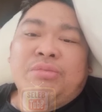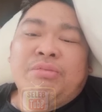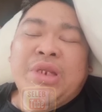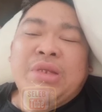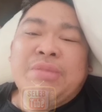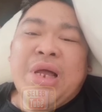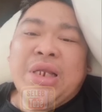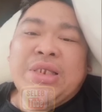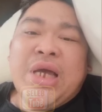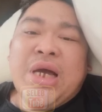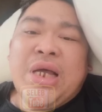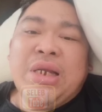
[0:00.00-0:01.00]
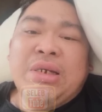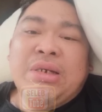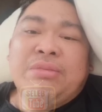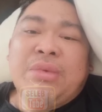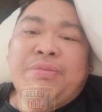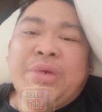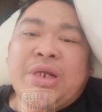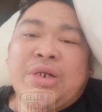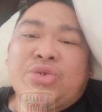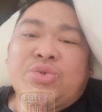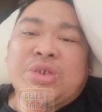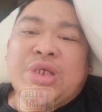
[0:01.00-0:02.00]
minimal jangan
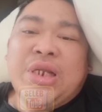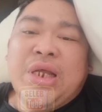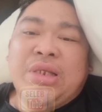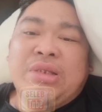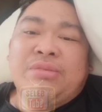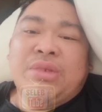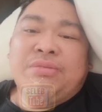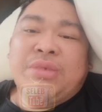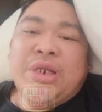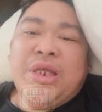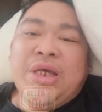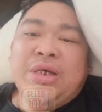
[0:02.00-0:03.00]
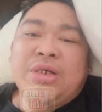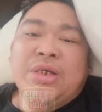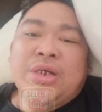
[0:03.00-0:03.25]
memperkeruh suasana, teman-teman ya.